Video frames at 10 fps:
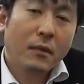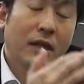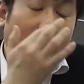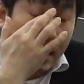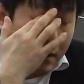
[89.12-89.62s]
ま
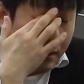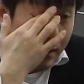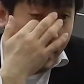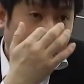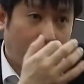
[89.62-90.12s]
た、
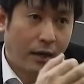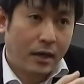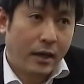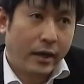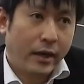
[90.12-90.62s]

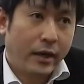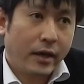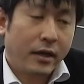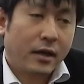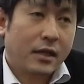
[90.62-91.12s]

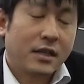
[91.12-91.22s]
えー、